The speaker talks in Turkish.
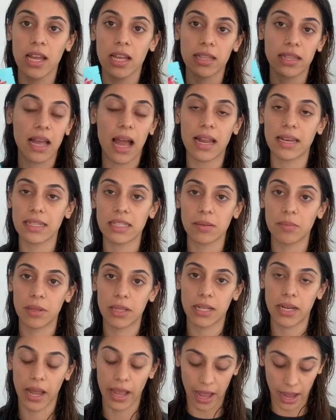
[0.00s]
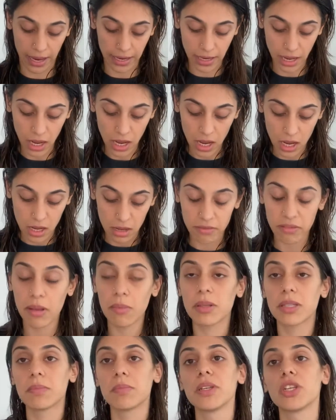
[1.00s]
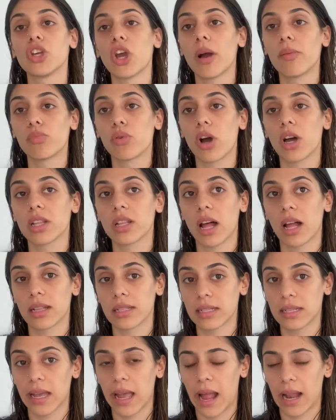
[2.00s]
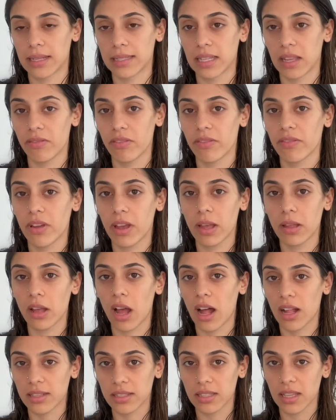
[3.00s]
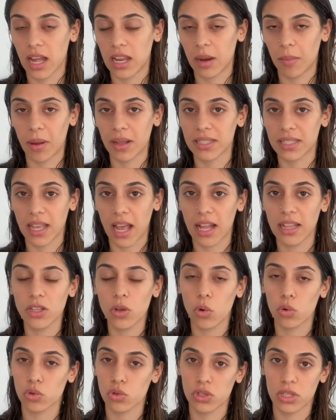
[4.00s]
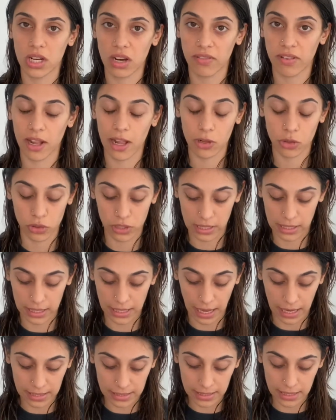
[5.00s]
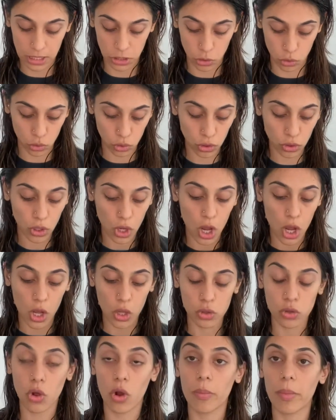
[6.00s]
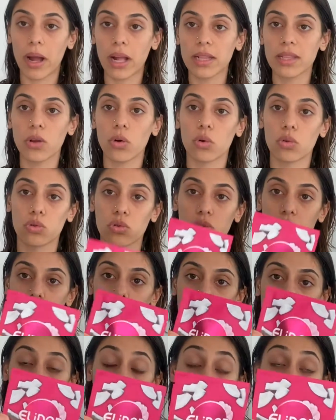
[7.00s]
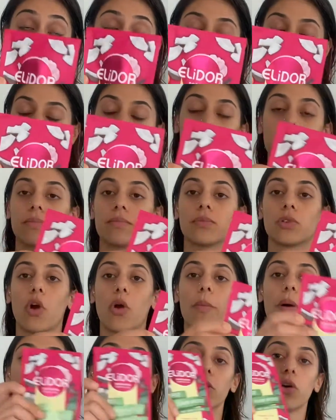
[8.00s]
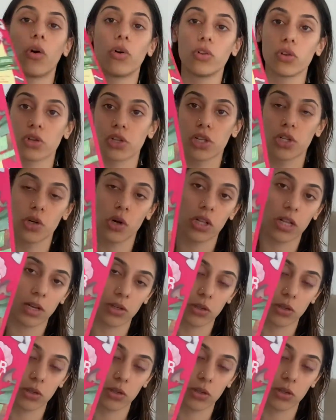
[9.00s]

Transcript: Tanesi 1 lira yani. Ve biz bir şampuan aldık Elsevin ve 6 tane maske aldık 30 lira falan ödedik. Yani siz düşünün. Normalde 30 e, normalde 13 lira olan